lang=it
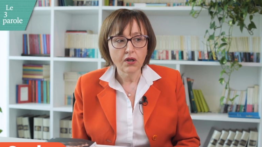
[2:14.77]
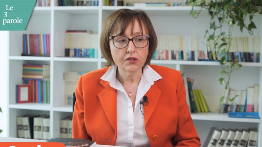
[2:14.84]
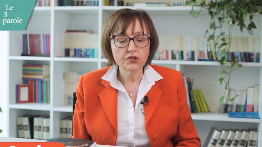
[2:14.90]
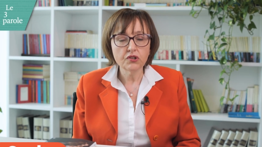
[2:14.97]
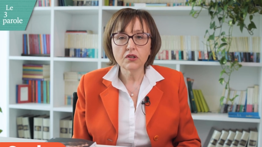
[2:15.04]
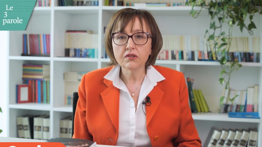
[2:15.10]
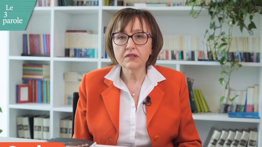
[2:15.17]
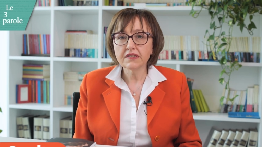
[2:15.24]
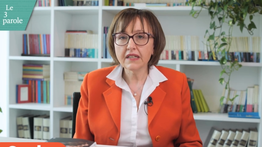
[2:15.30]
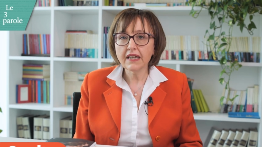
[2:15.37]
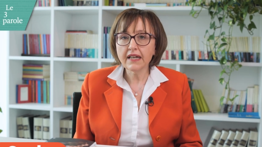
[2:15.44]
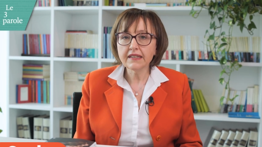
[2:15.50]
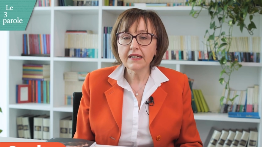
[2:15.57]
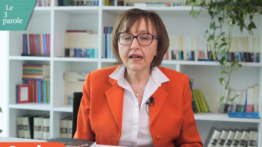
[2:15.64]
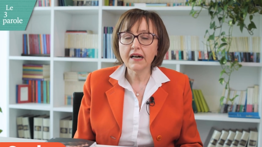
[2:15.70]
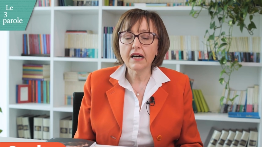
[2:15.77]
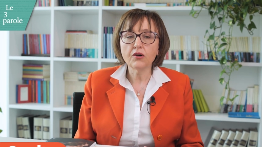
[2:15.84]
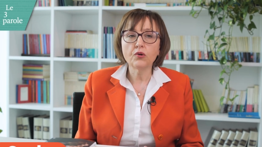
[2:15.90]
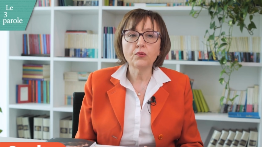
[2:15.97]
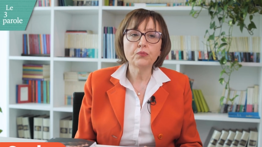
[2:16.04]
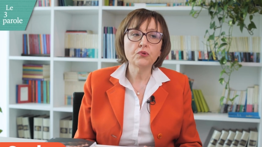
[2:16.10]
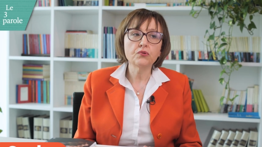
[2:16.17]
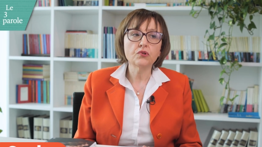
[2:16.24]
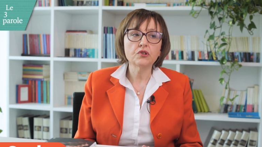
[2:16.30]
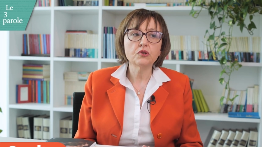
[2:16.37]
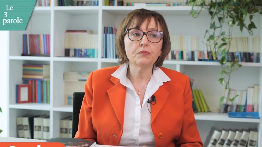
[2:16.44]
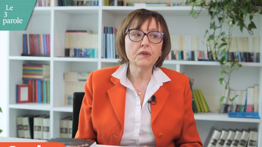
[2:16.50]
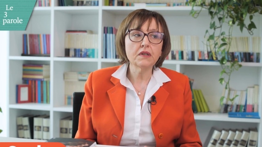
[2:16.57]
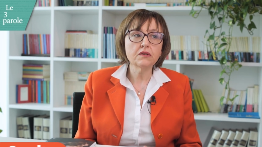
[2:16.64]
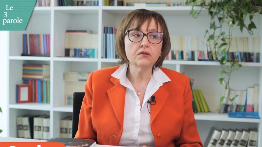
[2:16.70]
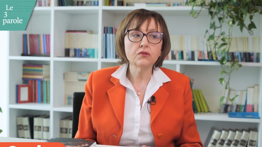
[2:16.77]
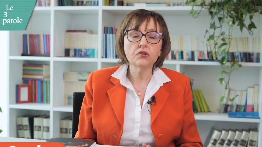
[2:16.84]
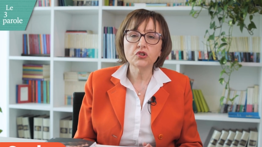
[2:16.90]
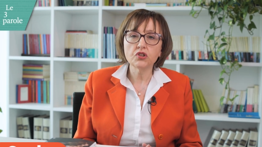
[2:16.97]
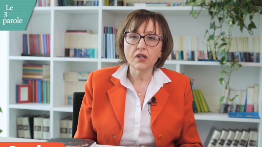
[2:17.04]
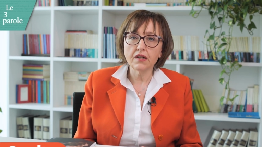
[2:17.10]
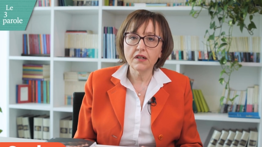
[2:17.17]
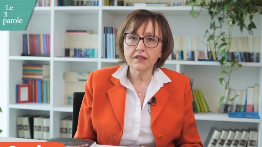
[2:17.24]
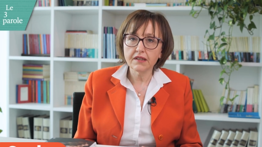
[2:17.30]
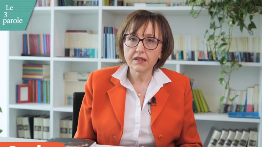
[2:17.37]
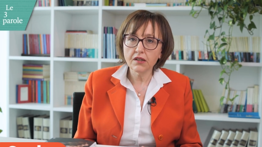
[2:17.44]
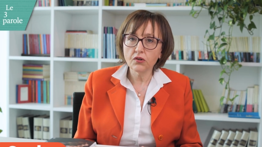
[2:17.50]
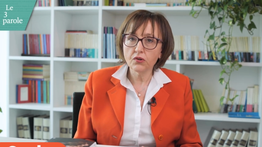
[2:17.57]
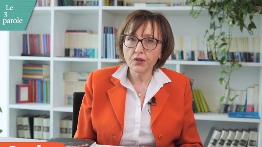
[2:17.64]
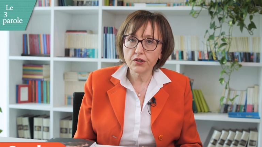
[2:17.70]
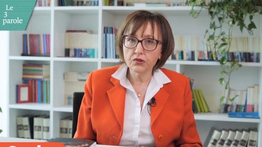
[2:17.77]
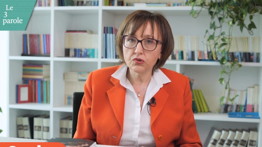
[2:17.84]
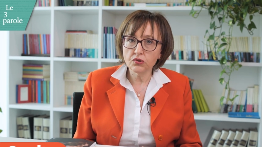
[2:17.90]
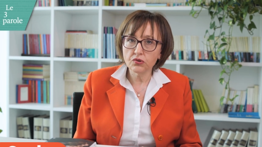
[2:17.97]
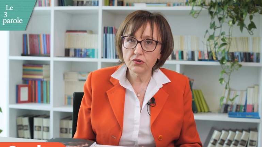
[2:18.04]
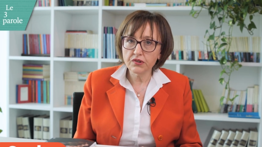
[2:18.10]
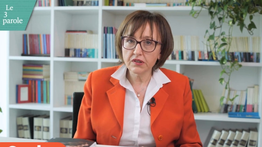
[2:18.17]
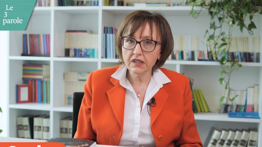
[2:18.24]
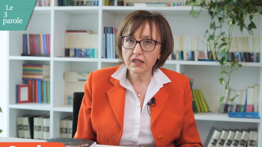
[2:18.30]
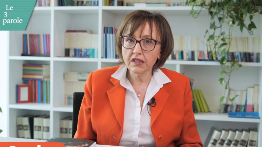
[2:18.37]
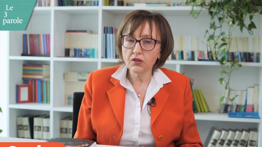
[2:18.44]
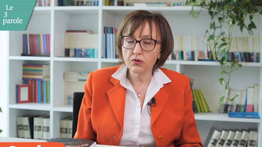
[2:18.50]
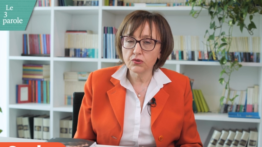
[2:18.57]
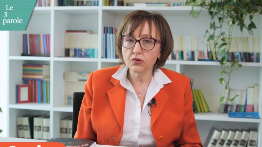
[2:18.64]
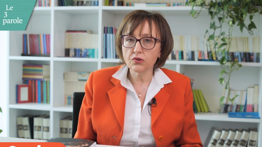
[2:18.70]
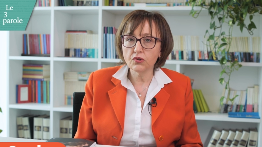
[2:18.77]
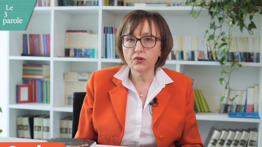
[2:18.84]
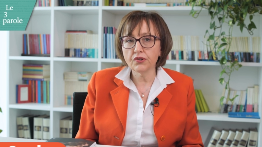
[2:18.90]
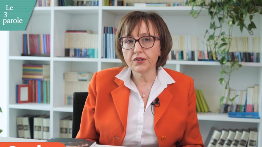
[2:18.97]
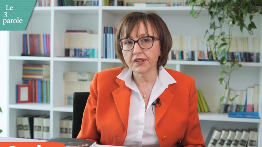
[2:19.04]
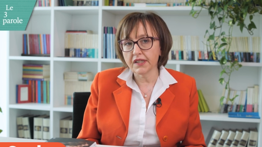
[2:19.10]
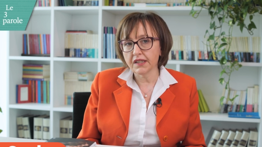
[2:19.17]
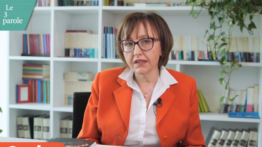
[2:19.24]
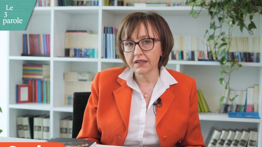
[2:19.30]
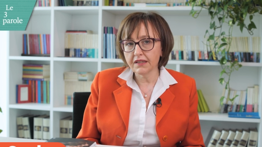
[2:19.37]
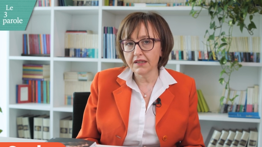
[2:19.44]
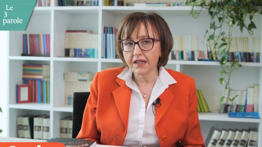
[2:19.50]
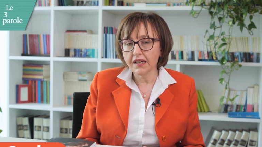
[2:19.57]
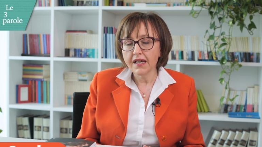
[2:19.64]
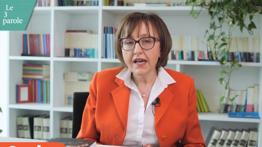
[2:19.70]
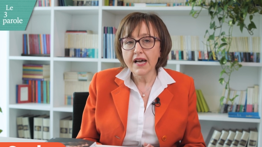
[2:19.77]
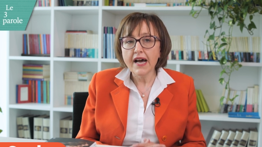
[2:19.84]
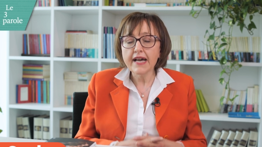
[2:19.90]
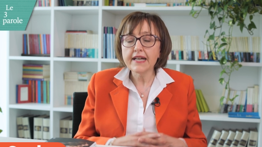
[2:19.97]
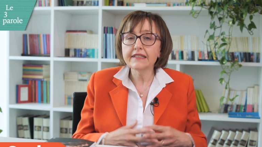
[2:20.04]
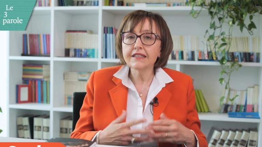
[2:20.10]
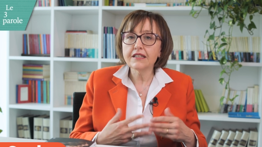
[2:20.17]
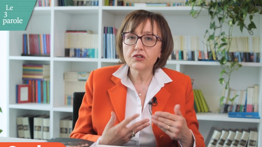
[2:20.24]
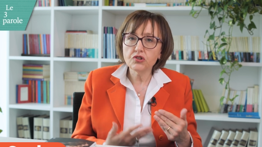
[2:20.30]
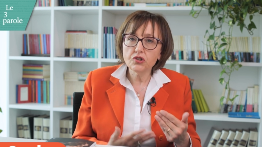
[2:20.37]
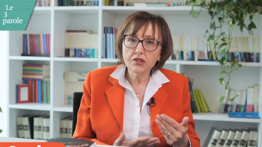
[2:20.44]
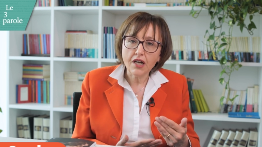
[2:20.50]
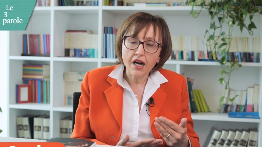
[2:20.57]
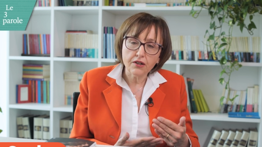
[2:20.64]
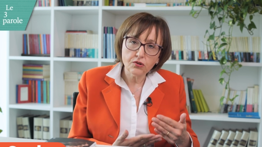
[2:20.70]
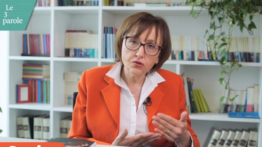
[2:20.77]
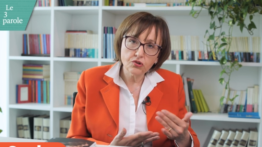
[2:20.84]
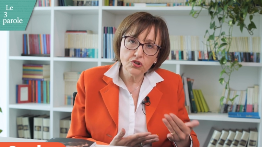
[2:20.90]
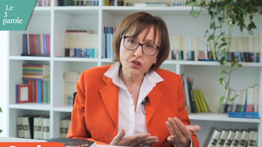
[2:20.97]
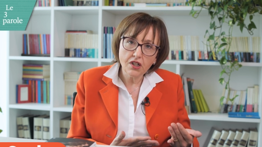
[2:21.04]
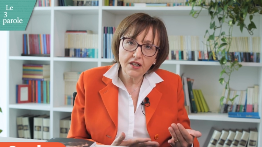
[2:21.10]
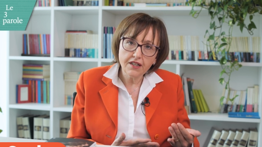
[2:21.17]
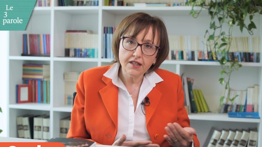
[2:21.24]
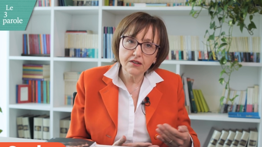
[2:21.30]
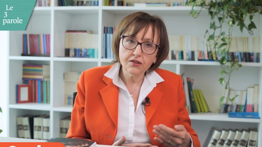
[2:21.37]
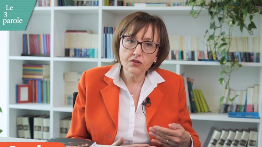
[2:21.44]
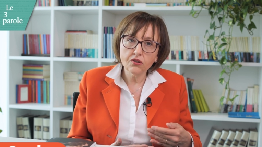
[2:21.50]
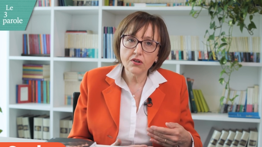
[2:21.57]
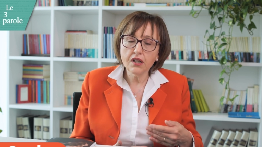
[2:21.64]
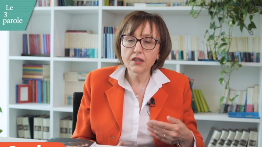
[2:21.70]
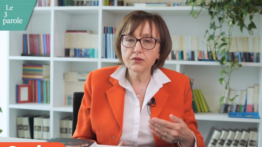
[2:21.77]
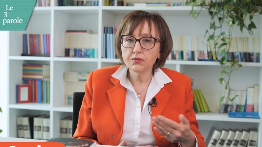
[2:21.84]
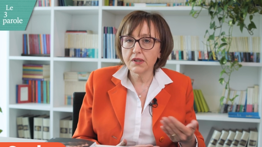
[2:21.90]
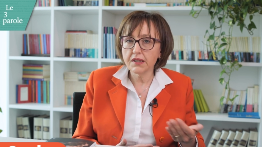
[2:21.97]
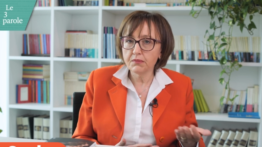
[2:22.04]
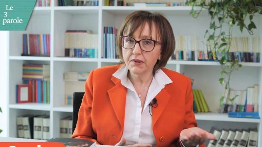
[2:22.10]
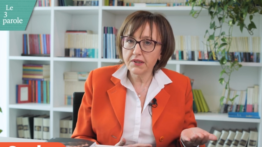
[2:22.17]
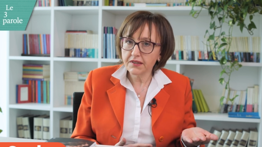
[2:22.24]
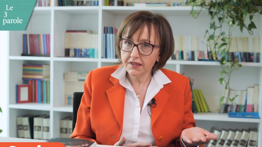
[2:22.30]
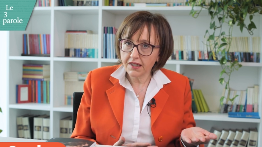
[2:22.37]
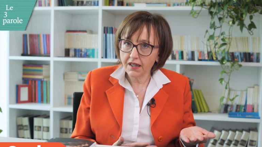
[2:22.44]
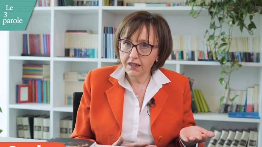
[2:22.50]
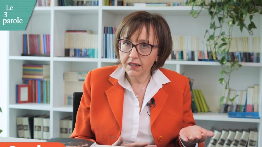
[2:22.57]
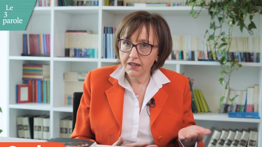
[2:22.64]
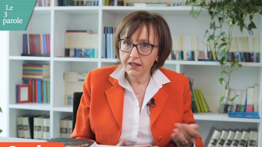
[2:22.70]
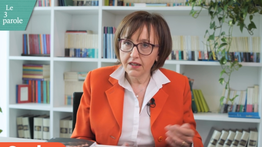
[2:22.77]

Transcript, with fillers: Gino Strada ha compiuto spesso scelte coraggiose e controcorrente, ha esercitato scegliendo la sua libertà.